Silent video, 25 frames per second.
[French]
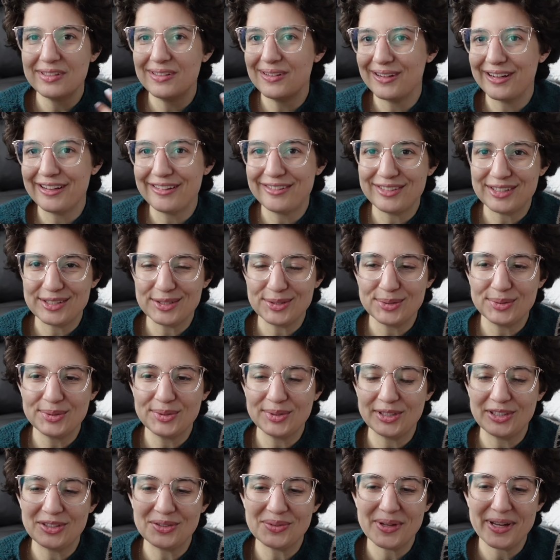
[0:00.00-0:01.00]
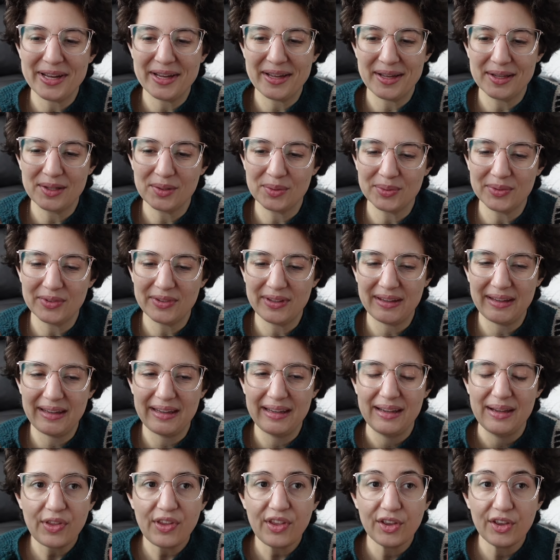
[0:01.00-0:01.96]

dans la façon dont l'histoire est racontée.